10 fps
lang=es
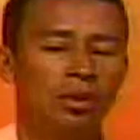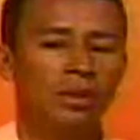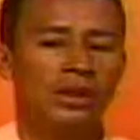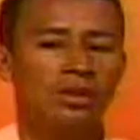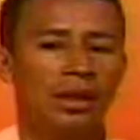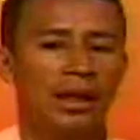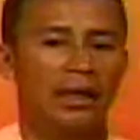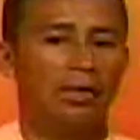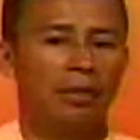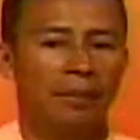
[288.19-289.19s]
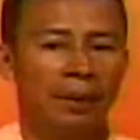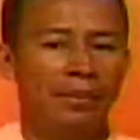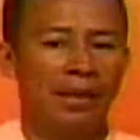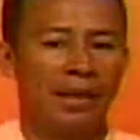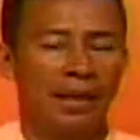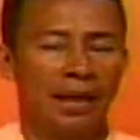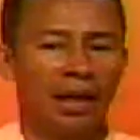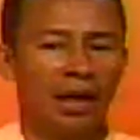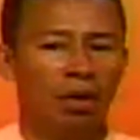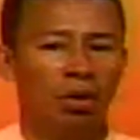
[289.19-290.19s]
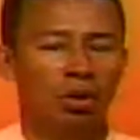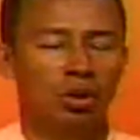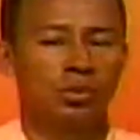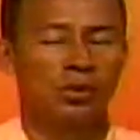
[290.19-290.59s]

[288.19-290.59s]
yo pienso que esto va a permitir de que los